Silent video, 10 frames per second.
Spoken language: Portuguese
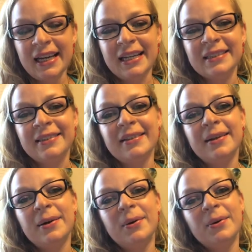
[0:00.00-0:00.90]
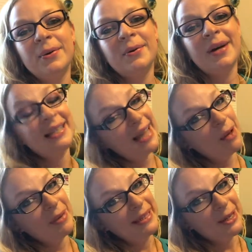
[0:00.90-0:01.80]
Então, essa é
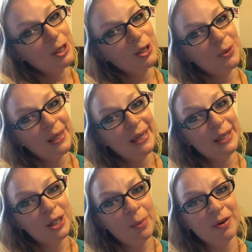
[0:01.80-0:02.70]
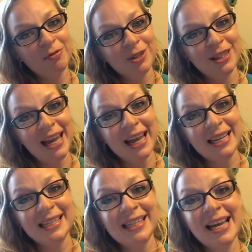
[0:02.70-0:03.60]
a mensagem que eu queria deixar para
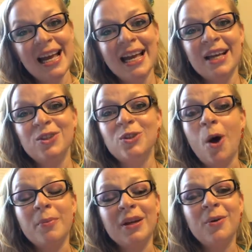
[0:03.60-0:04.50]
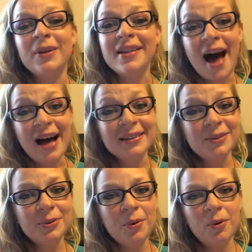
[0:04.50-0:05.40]
vocês. Tomem
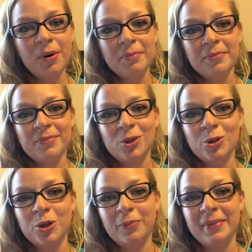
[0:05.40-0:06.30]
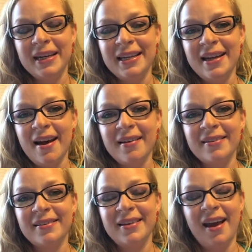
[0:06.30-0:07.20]
cuidado com a social media,
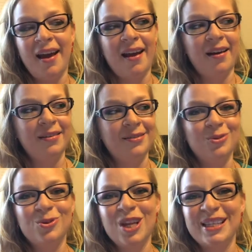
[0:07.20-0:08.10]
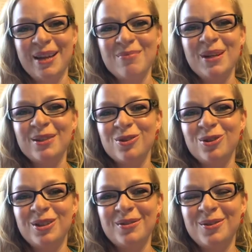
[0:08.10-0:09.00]
que é, não sei se é mídia
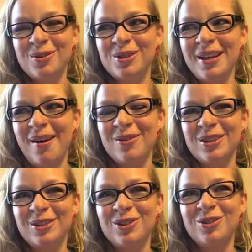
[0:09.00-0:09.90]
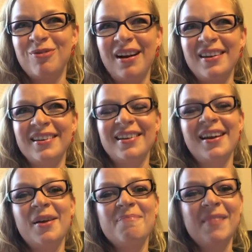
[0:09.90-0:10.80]
so social que a gente fala,
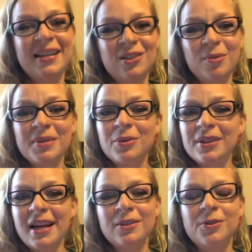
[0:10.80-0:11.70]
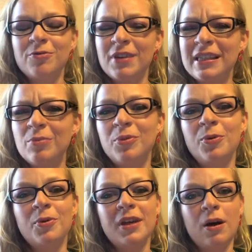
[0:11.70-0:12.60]
mas tomem cuidado com o
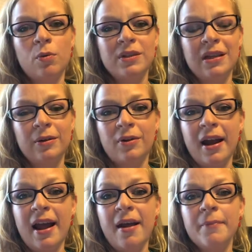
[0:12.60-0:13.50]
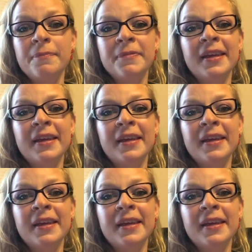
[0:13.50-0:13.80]
Facebook, com o Instagram.